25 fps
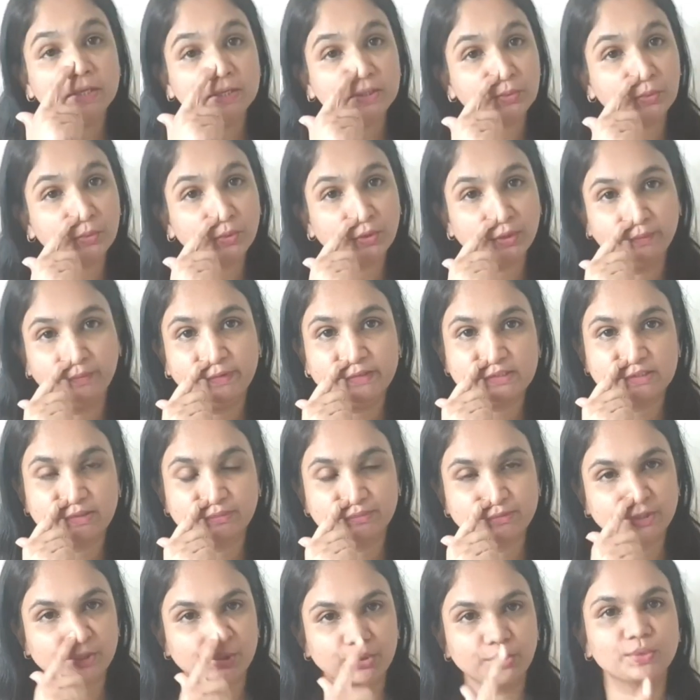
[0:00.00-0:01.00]
कि कोई भी
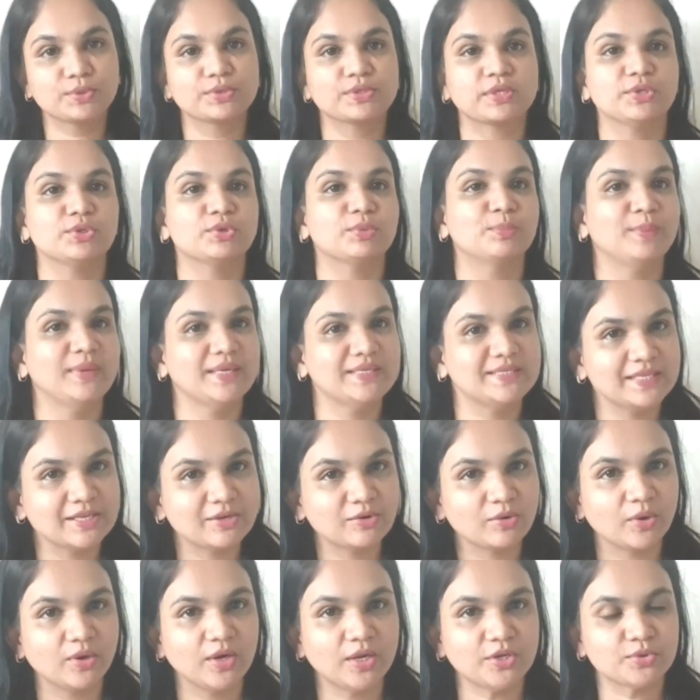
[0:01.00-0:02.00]
सब्जेक्ट हो उसका जो बेस
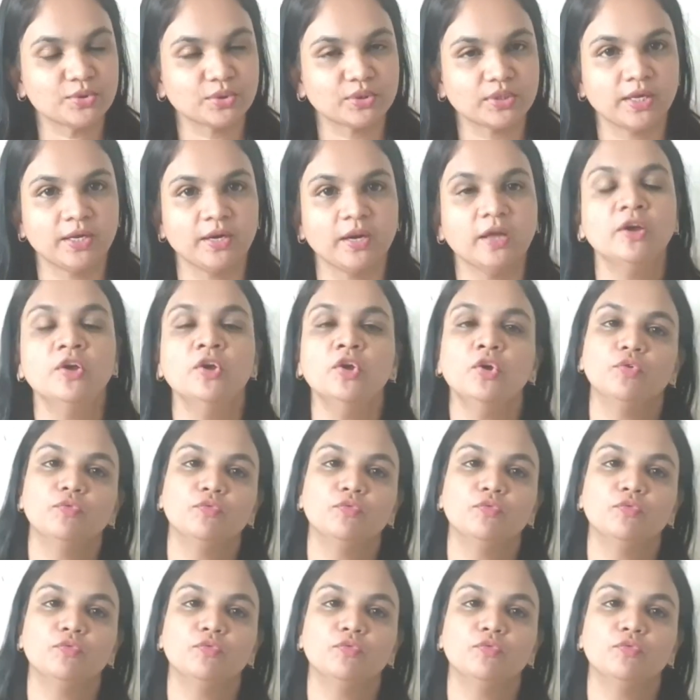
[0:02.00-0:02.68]
बेसिक नॉलेज होता है ना